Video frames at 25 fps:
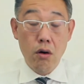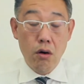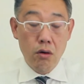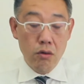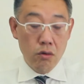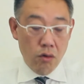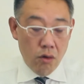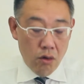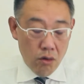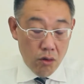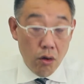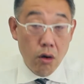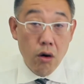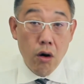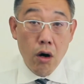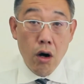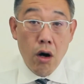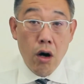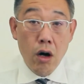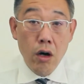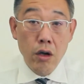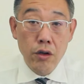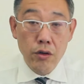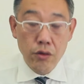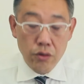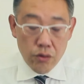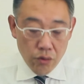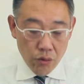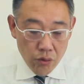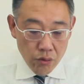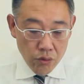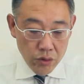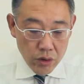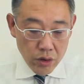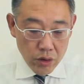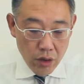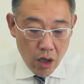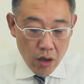あの俳優と
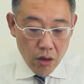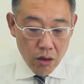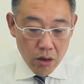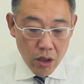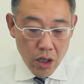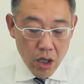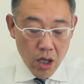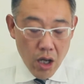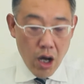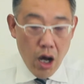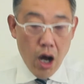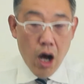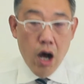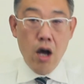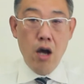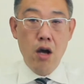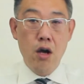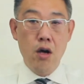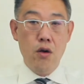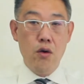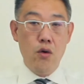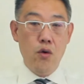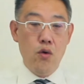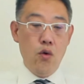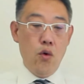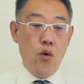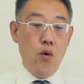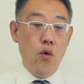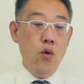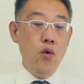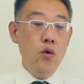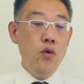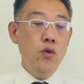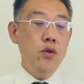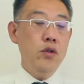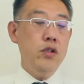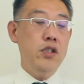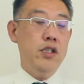んああ
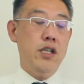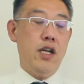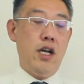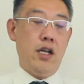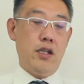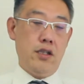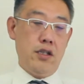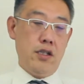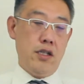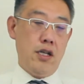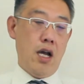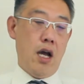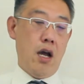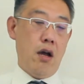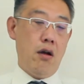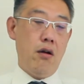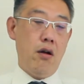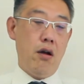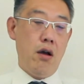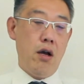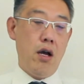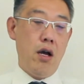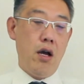老の字が違う。